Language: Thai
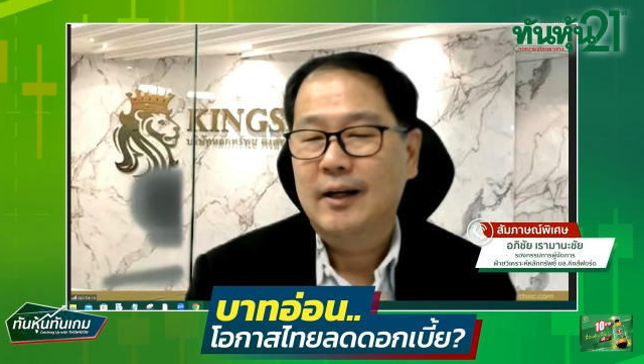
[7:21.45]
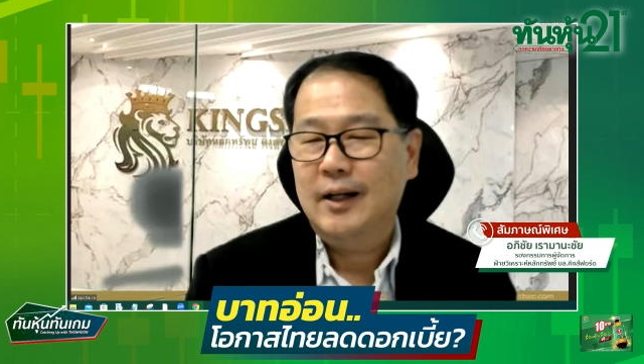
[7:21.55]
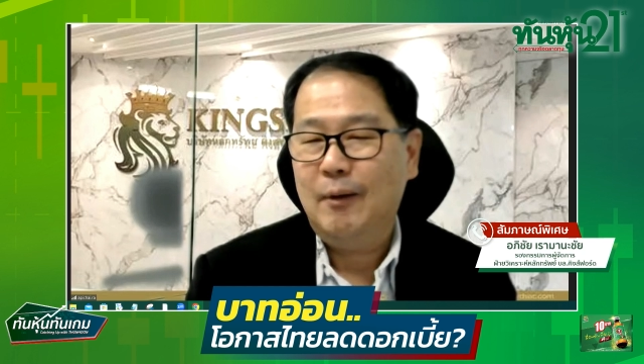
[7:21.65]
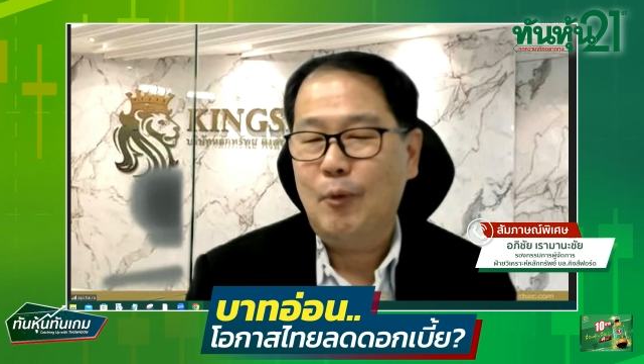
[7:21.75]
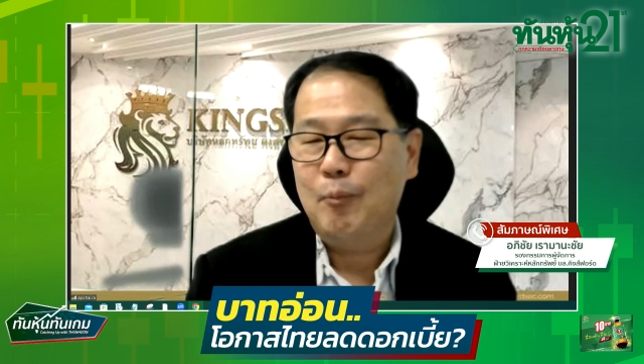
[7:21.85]

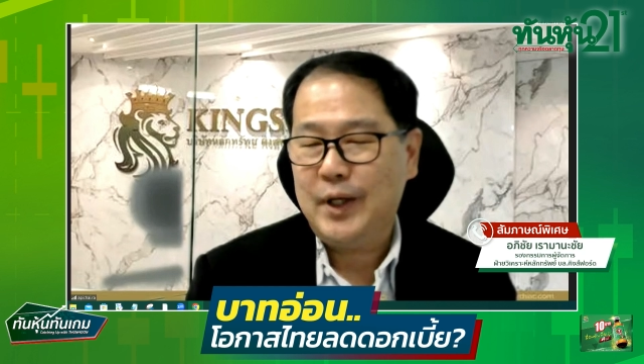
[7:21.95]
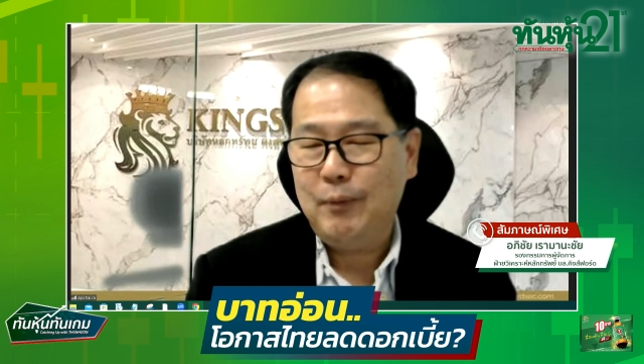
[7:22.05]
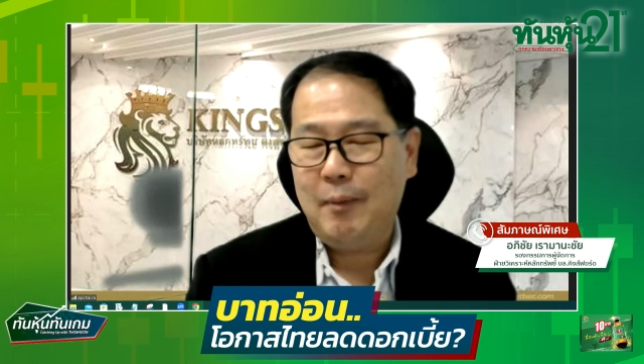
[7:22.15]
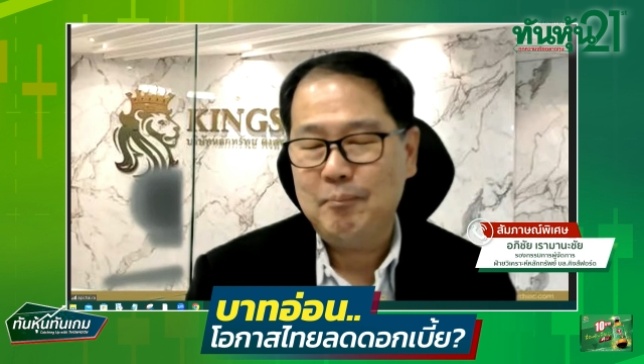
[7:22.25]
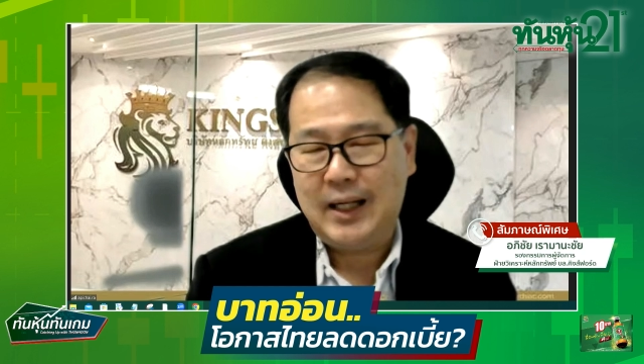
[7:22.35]
แล้วผมคิด
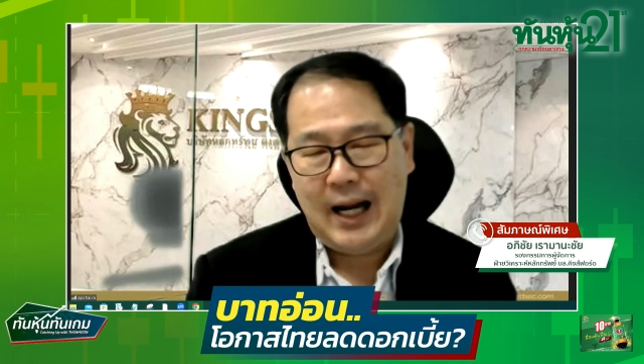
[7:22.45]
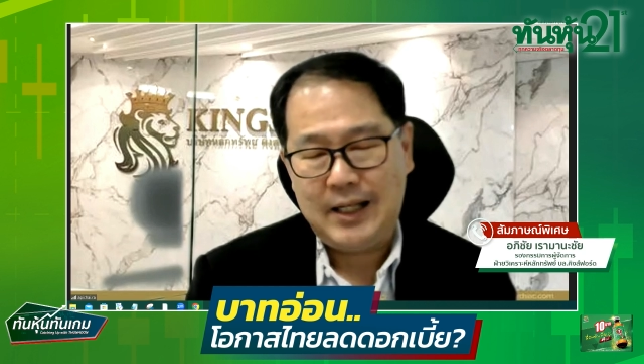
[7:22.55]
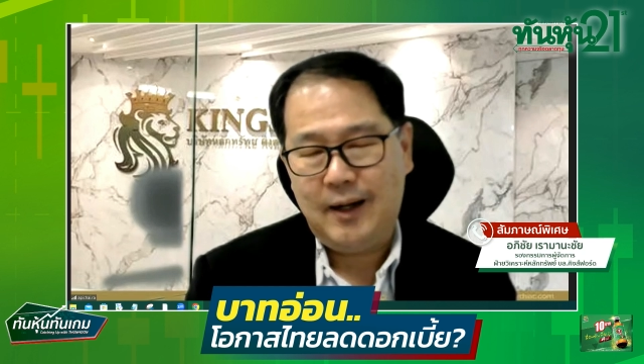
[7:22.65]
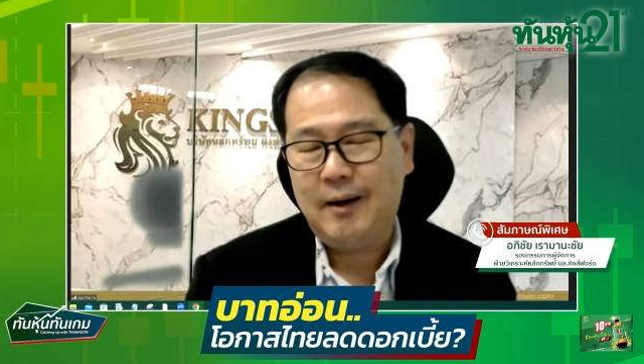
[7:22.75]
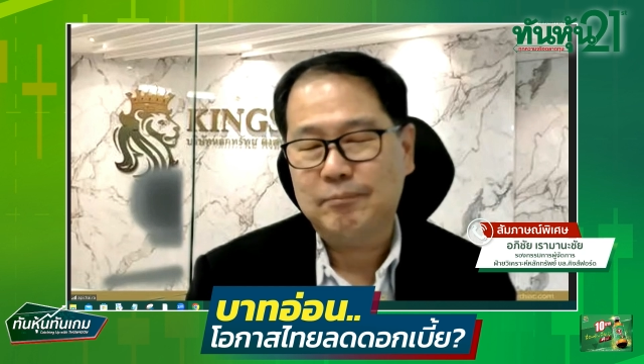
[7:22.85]
ว่ามันอาจ
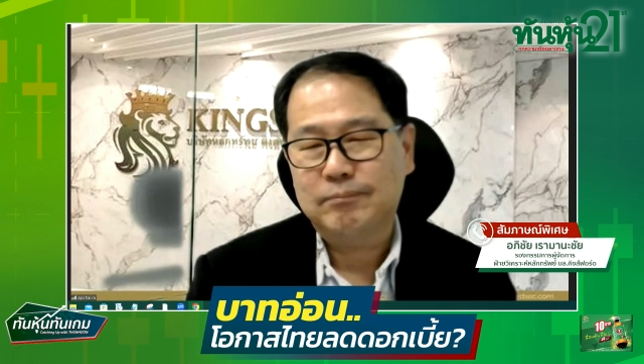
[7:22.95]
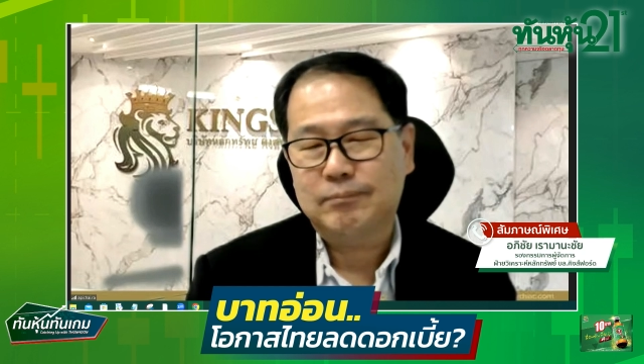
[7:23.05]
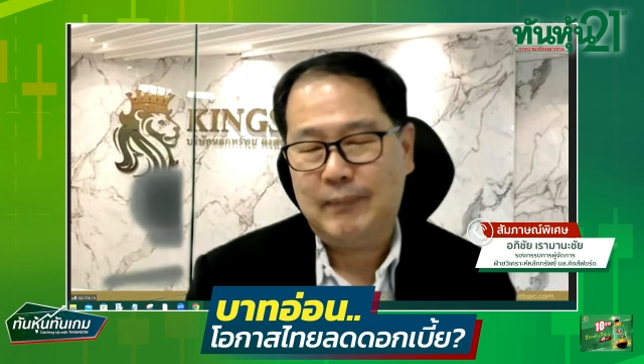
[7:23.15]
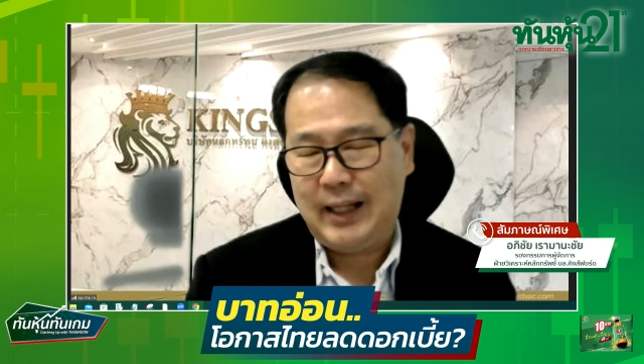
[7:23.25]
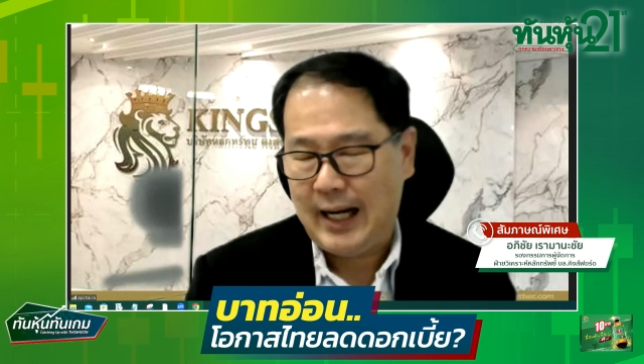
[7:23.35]
จะ
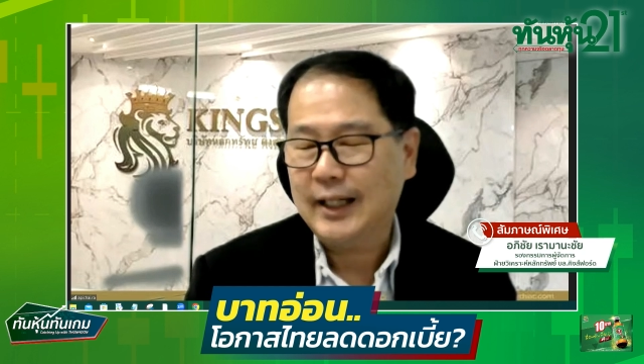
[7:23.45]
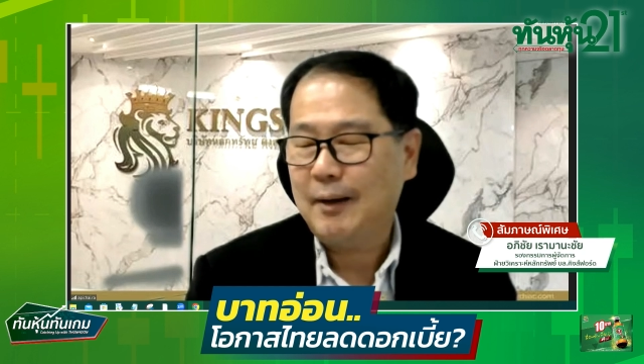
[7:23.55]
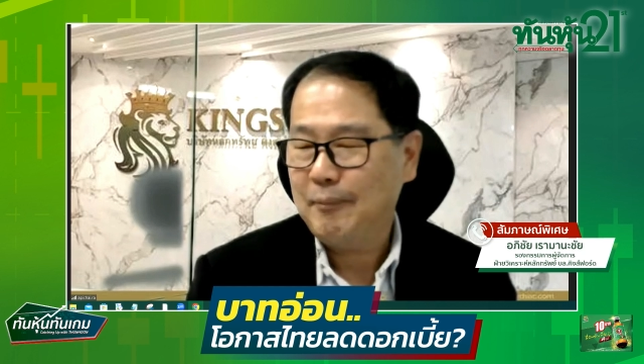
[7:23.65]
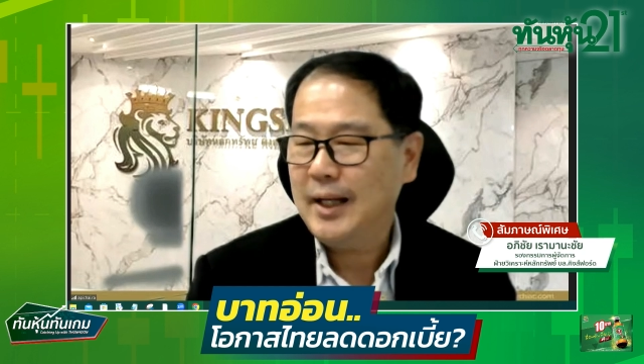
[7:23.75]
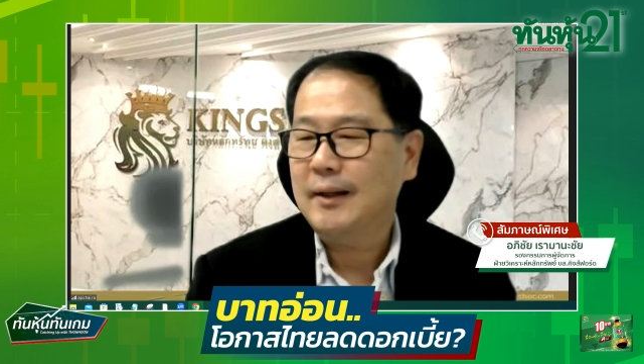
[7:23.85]
มันอาจจะ
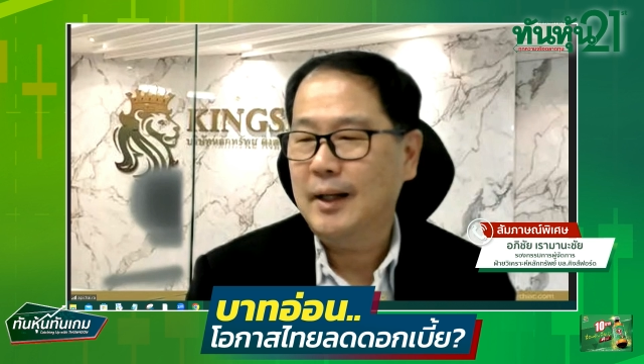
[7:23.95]
ทำให้